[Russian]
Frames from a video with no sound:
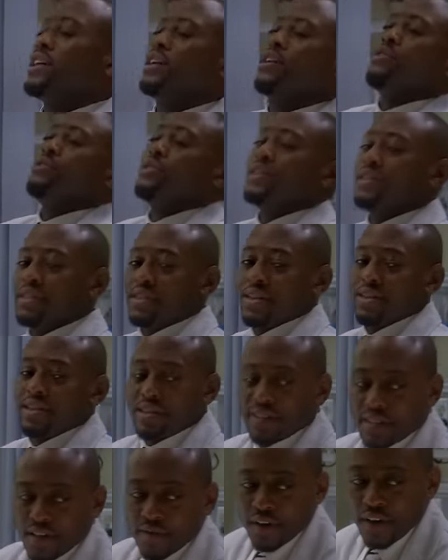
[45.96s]
погодите.
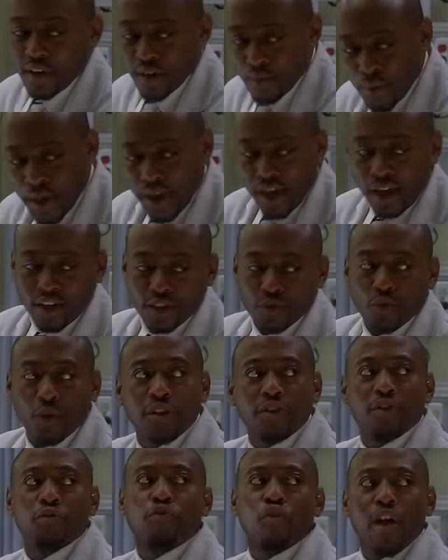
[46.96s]
Врожденная нечувствительность к
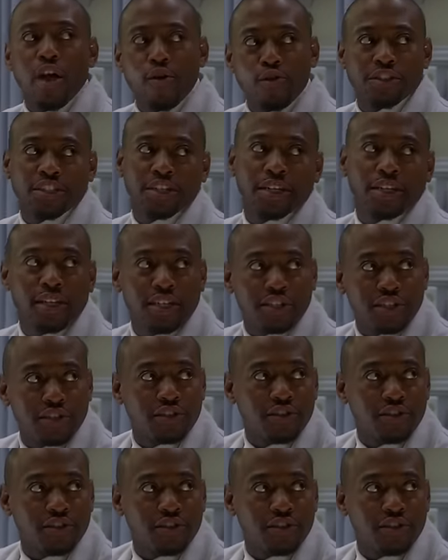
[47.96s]
боли – одно из редчайших